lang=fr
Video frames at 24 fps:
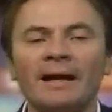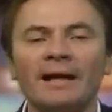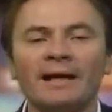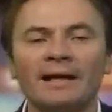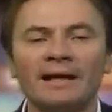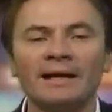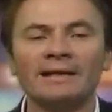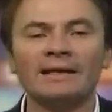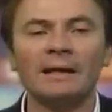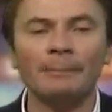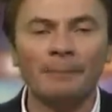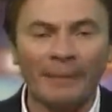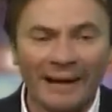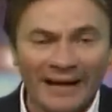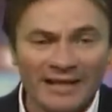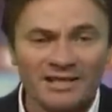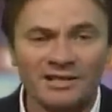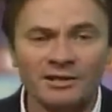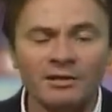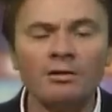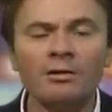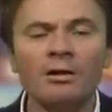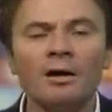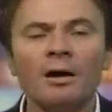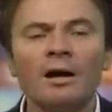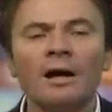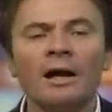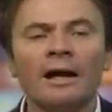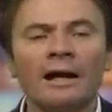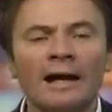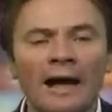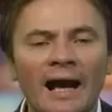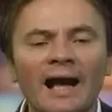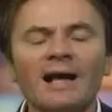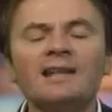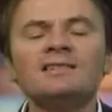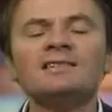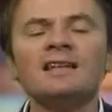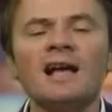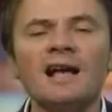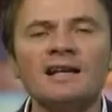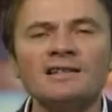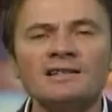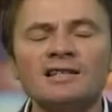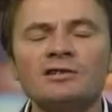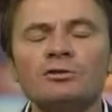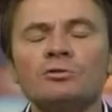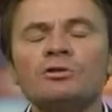qui était, présent grâce
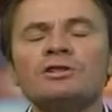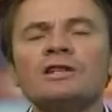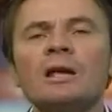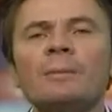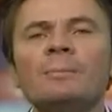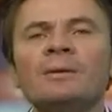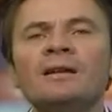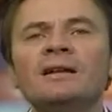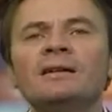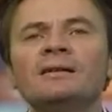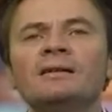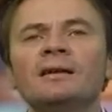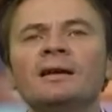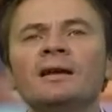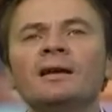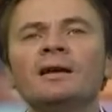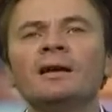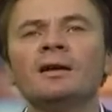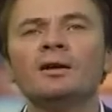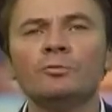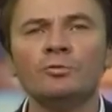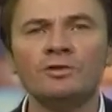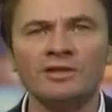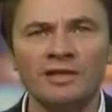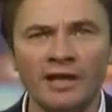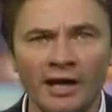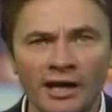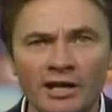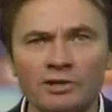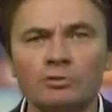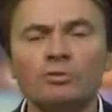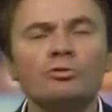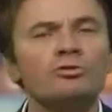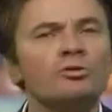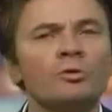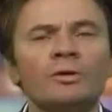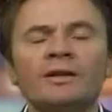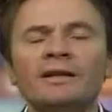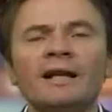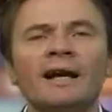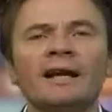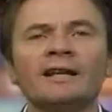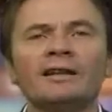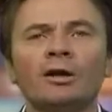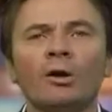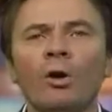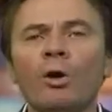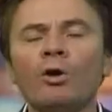à ses sociabilités ou ses réseaux de
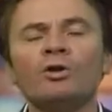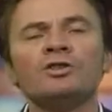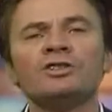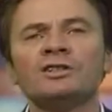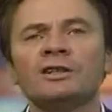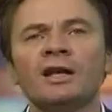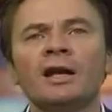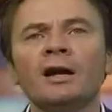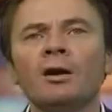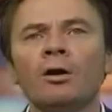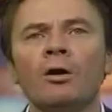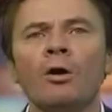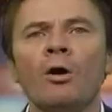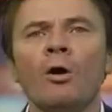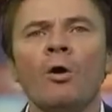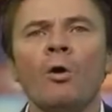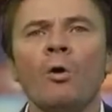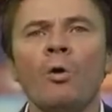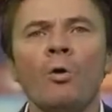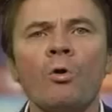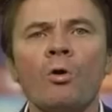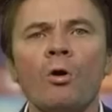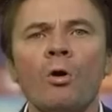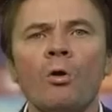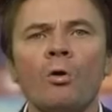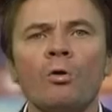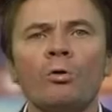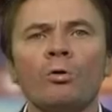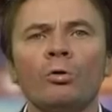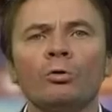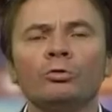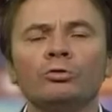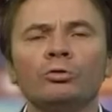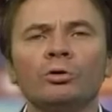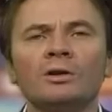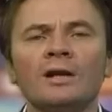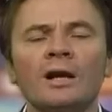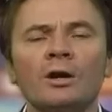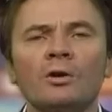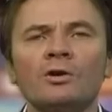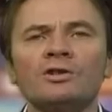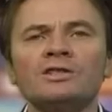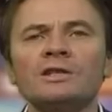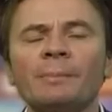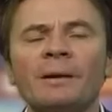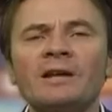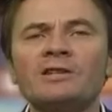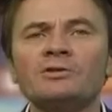solidarité ordinaires autour de la
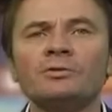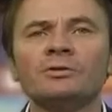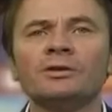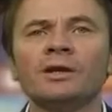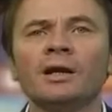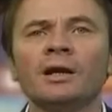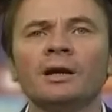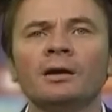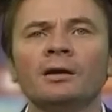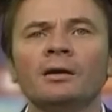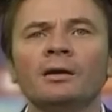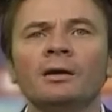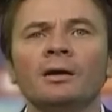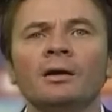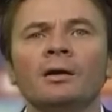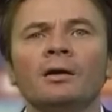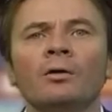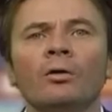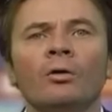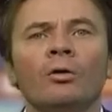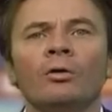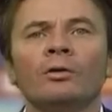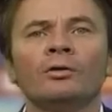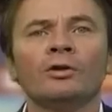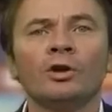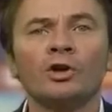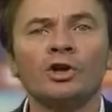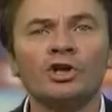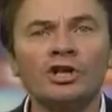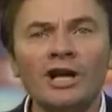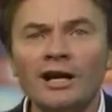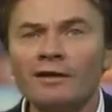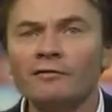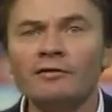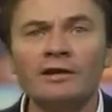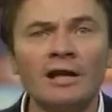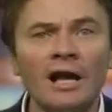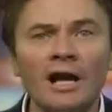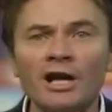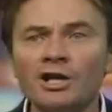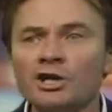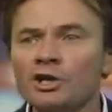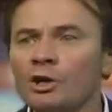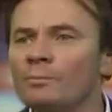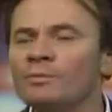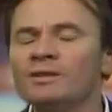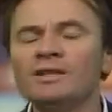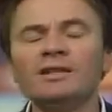cause des prisonniers dans chaque
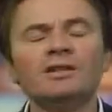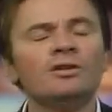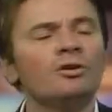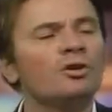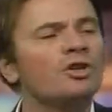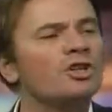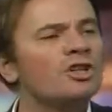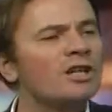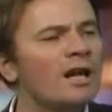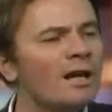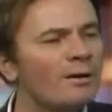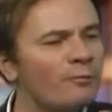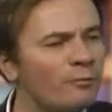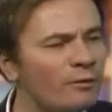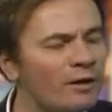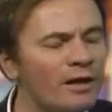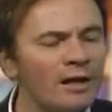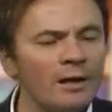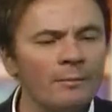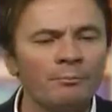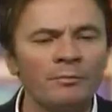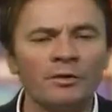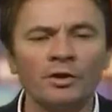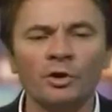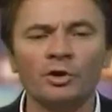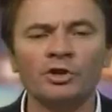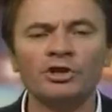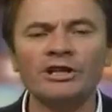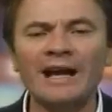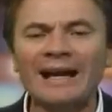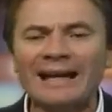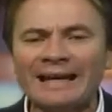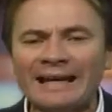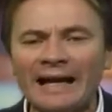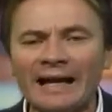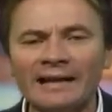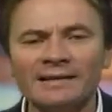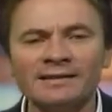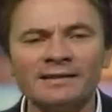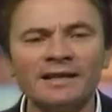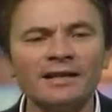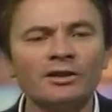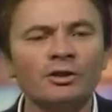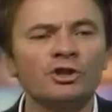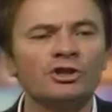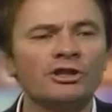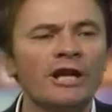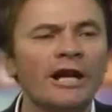village, comme dit, dans chaque ville, dans chaque
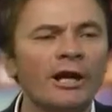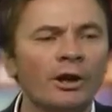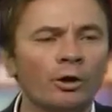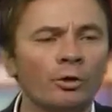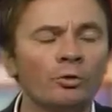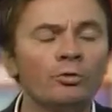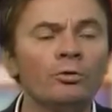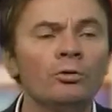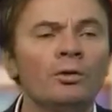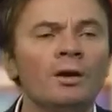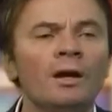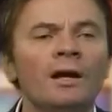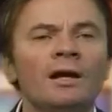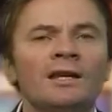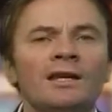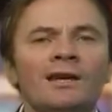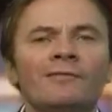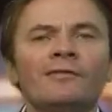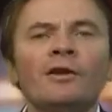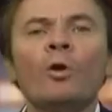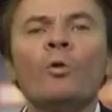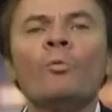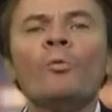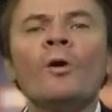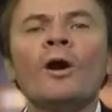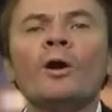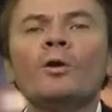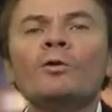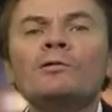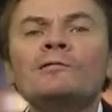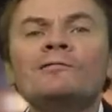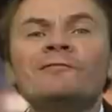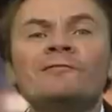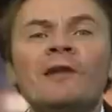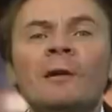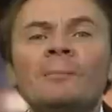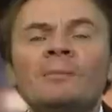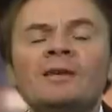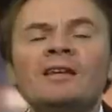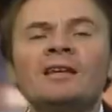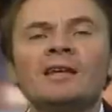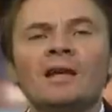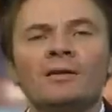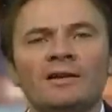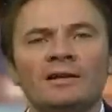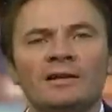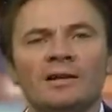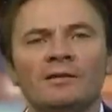quartier, dans chaque rue, il y avait au moins une famille
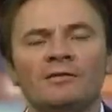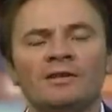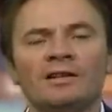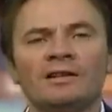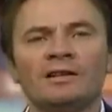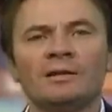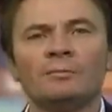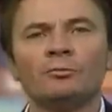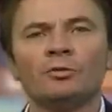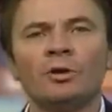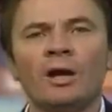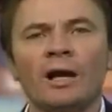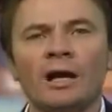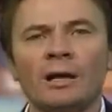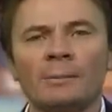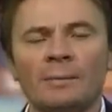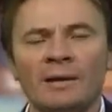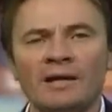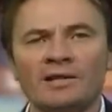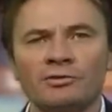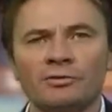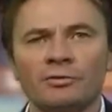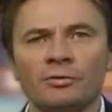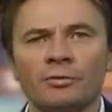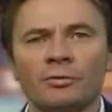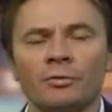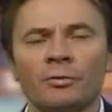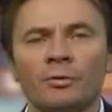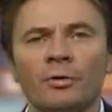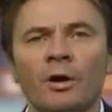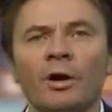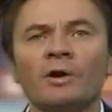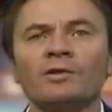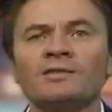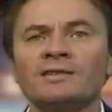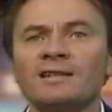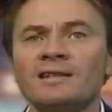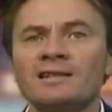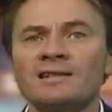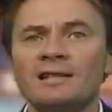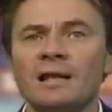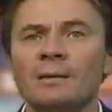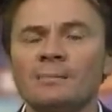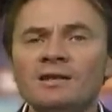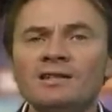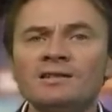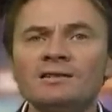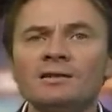qui avait été victime de la répression euh,
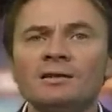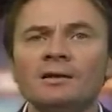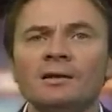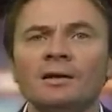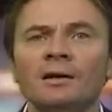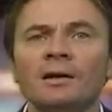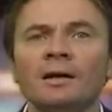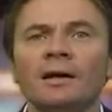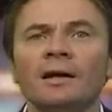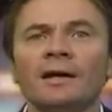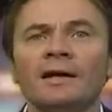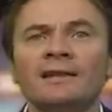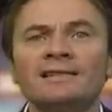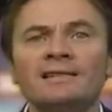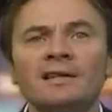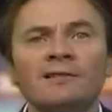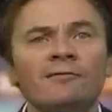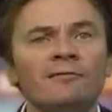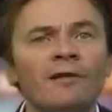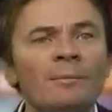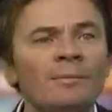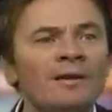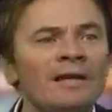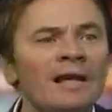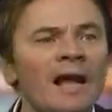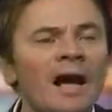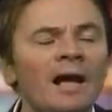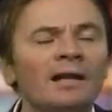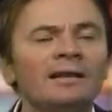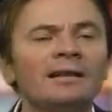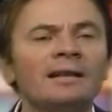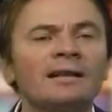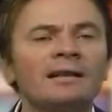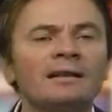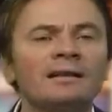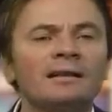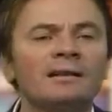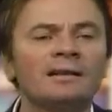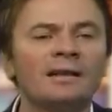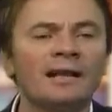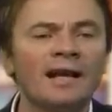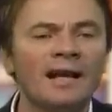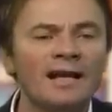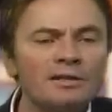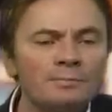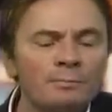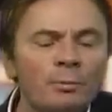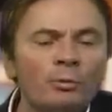anti-islamiste. Et ces familles-là,
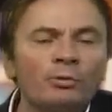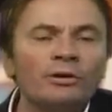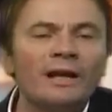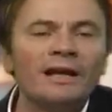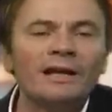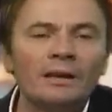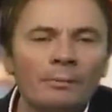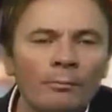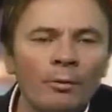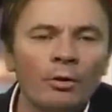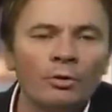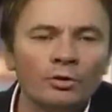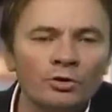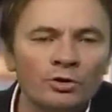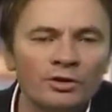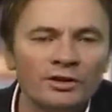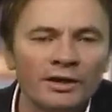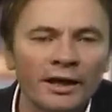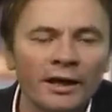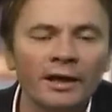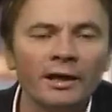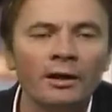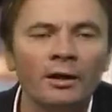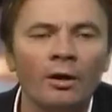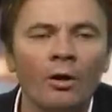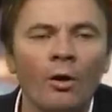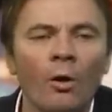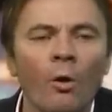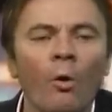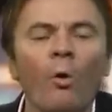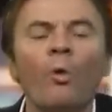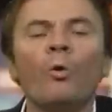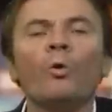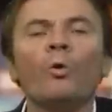très spontanément, je dirais, ont